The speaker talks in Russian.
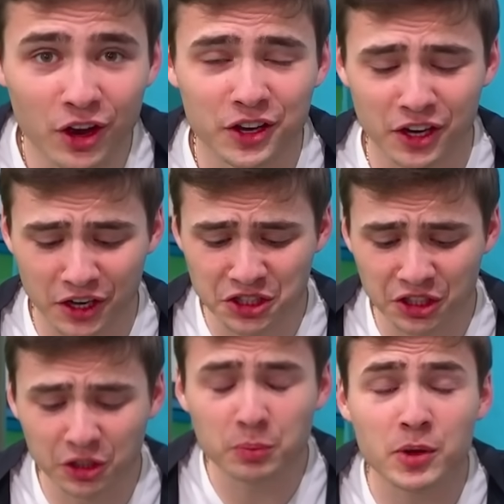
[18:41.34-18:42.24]
Как я
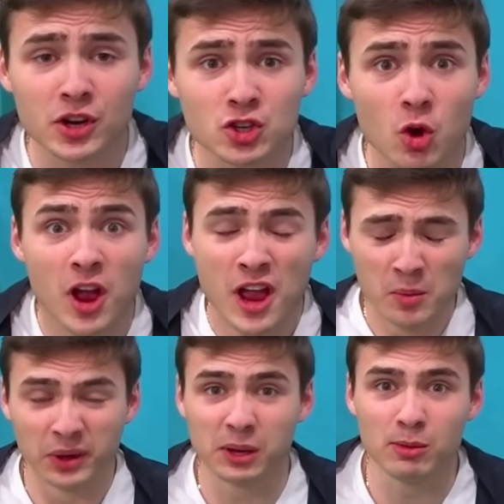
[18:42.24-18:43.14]
хотел этот пирожок,
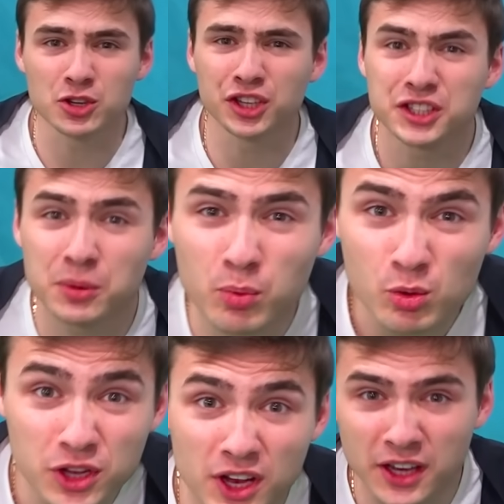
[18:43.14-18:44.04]
потому что эти
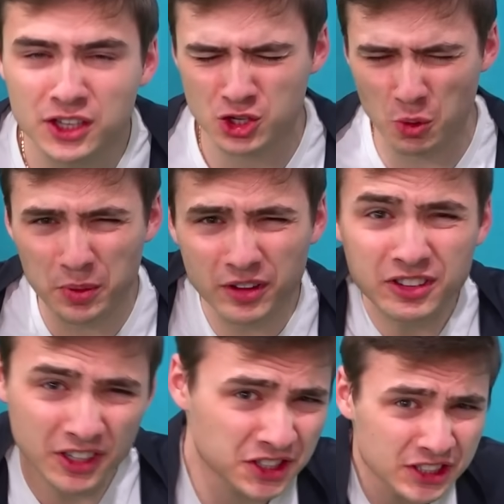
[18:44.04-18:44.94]
бургеры, они еще
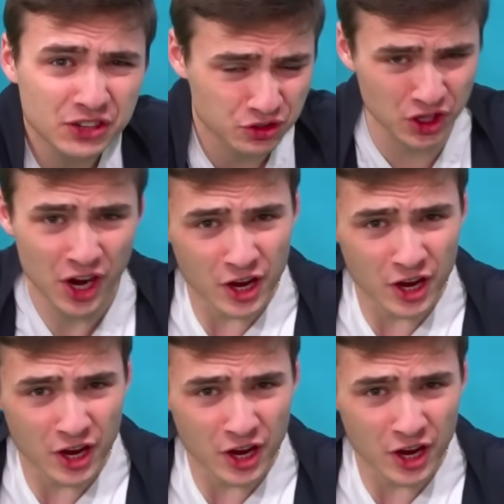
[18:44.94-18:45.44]
половина остывшие,